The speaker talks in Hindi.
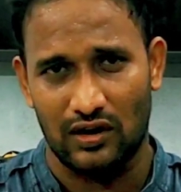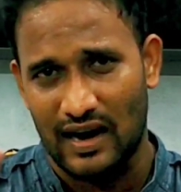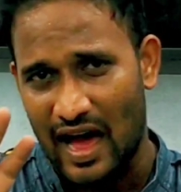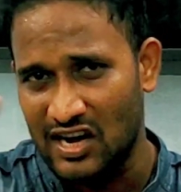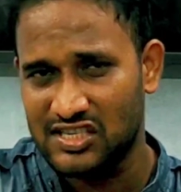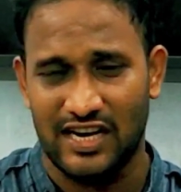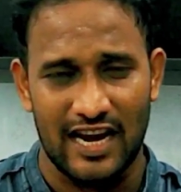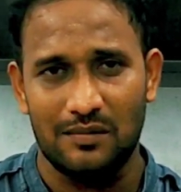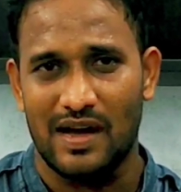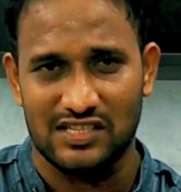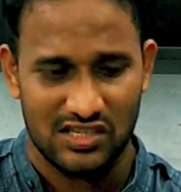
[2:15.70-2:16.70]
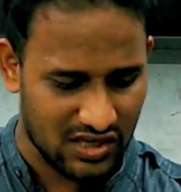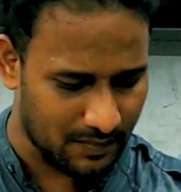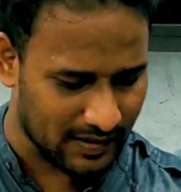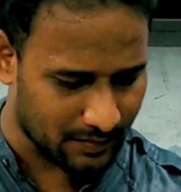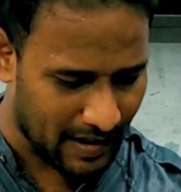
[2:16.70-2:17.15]
लास्ट नाइन मैचेस
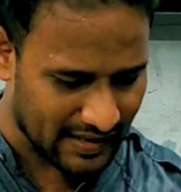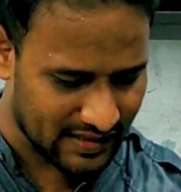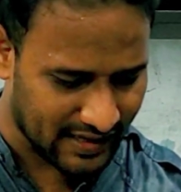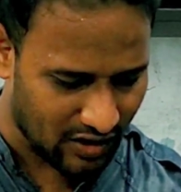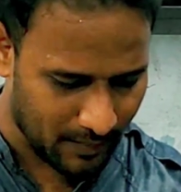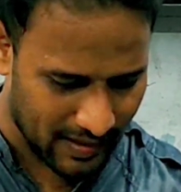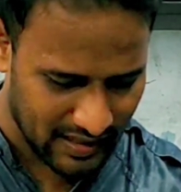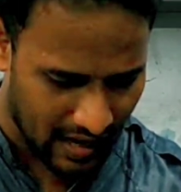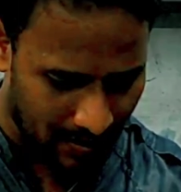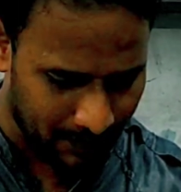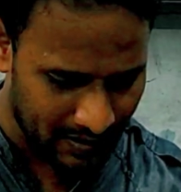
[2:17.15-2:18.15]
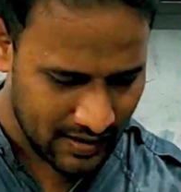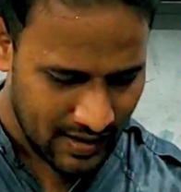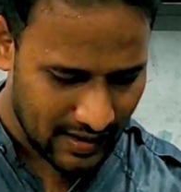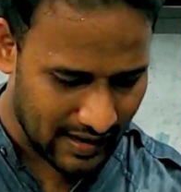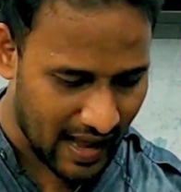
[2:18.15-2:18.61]
की बात कर रहा हूँ भाई यहाँ पर
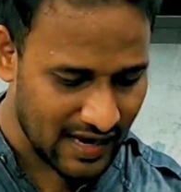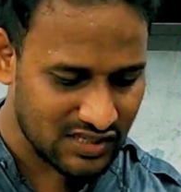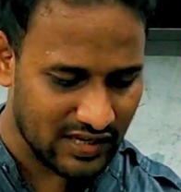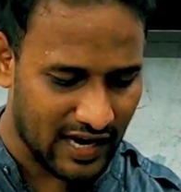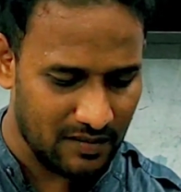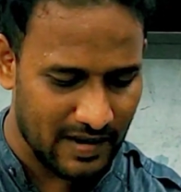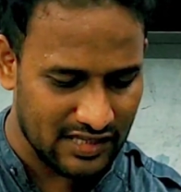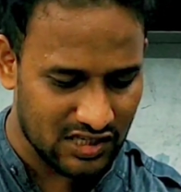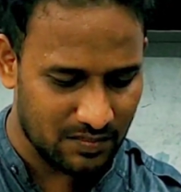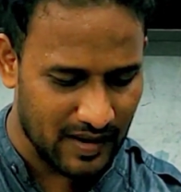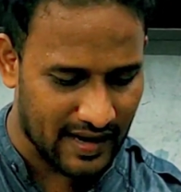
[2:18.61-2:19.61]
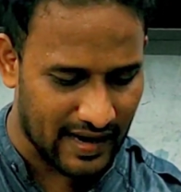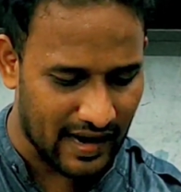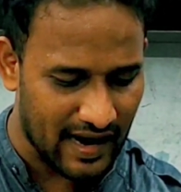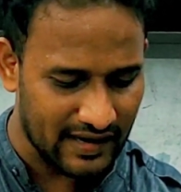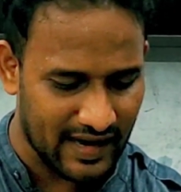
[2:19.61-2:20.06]
लास्ट नाइन मैचेस में
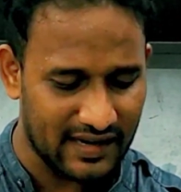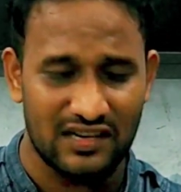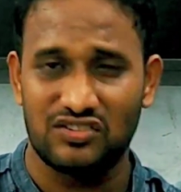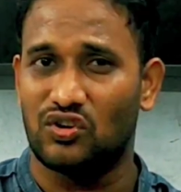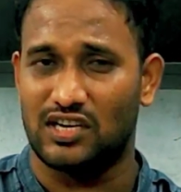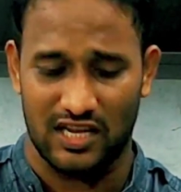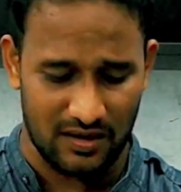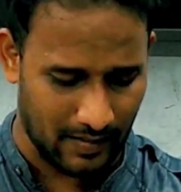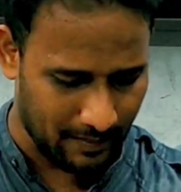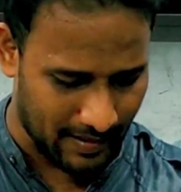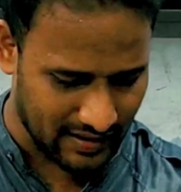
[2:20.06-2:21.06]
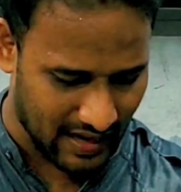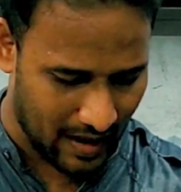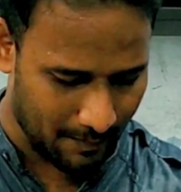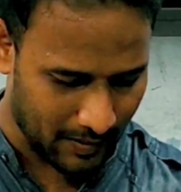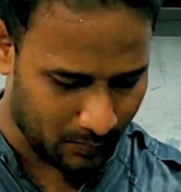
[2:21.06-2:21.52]
गल्ला टाइटन जो टीम है भाई
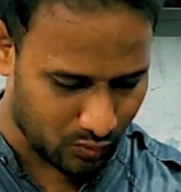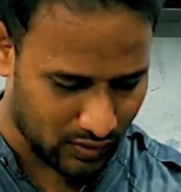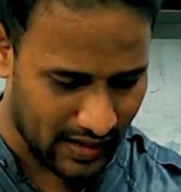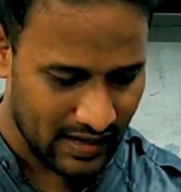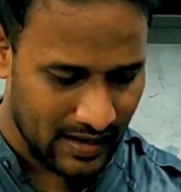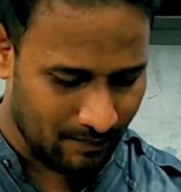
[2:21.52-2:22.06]
यहाँ पर पूरे